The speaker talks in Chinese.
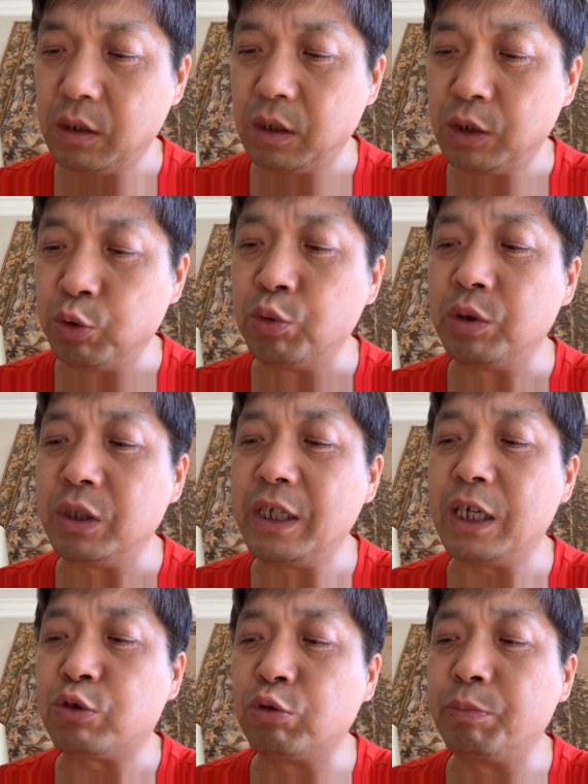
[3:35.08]
与聂
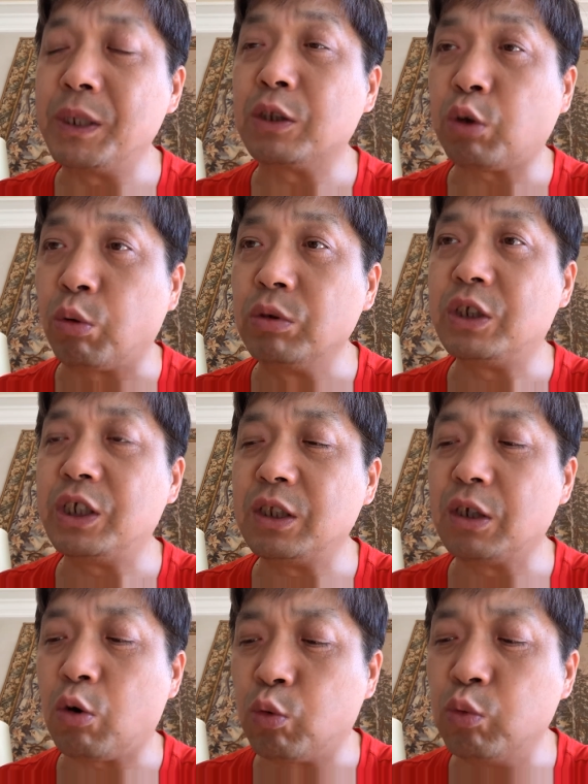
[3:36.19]
树斌同期的
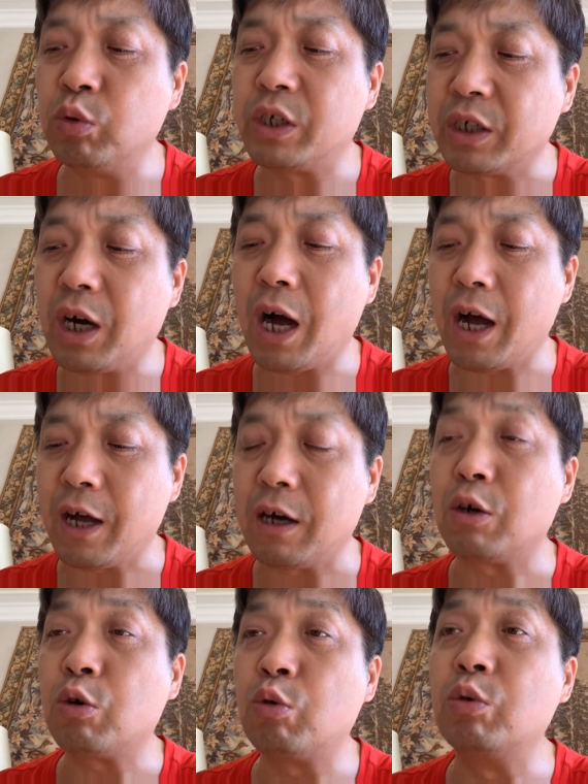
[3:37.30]
呼格案啊，
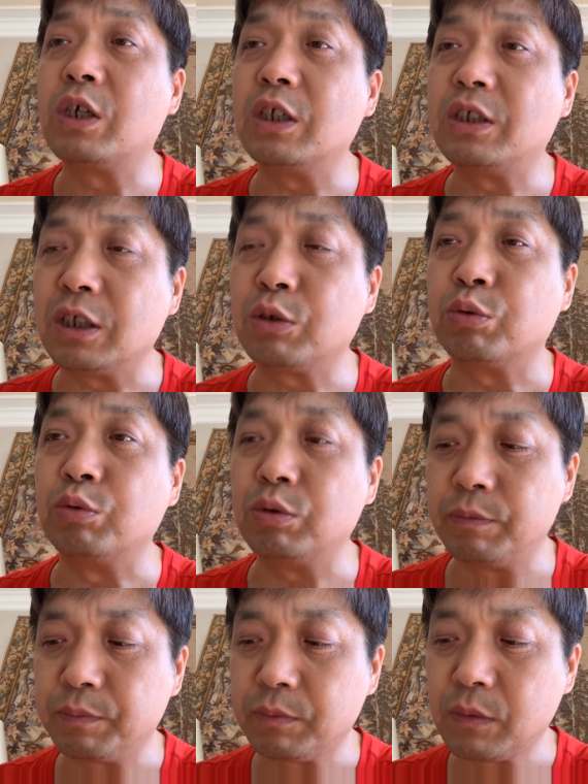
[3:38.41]
呼格吉勒图，
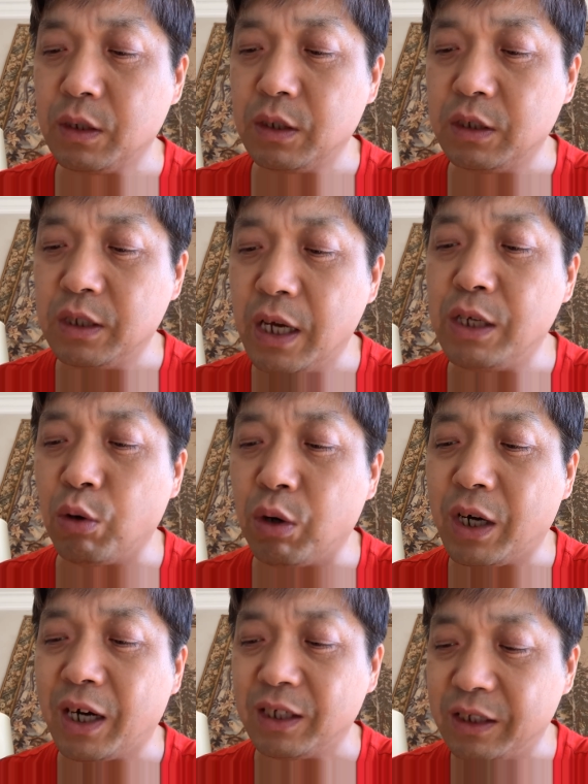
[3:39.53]
也有
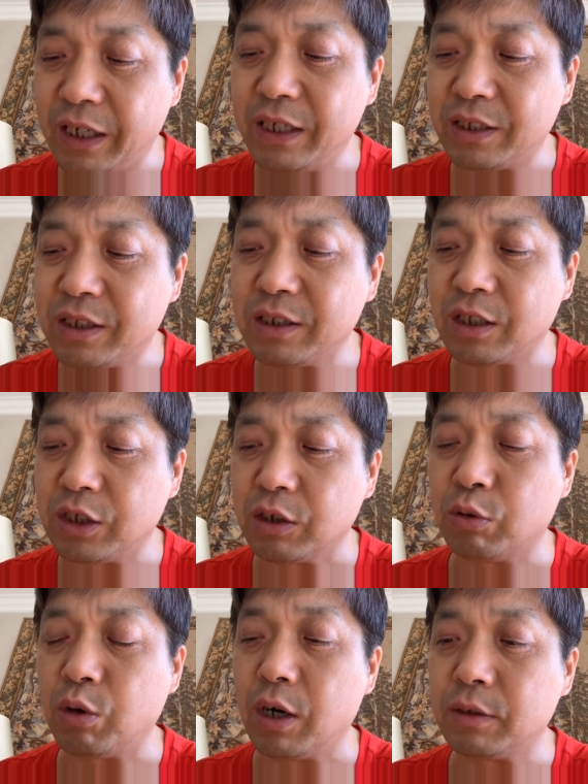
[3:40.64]
很类似的情
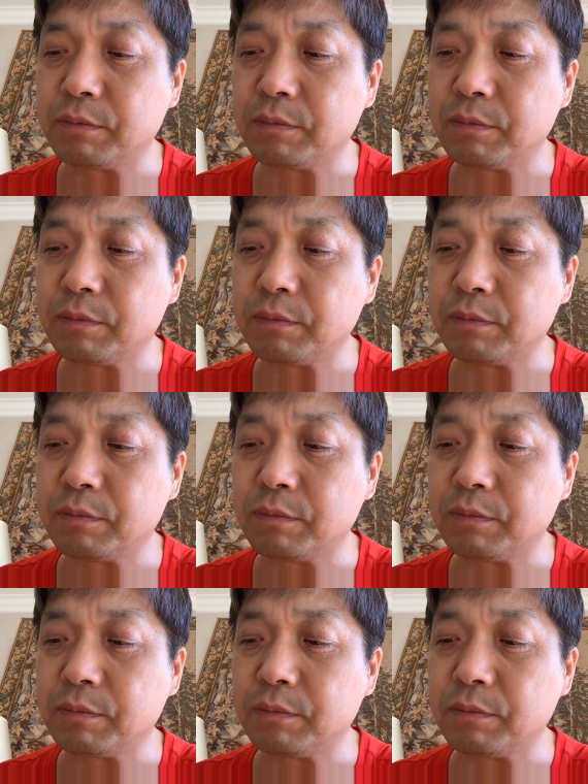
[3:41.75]
况。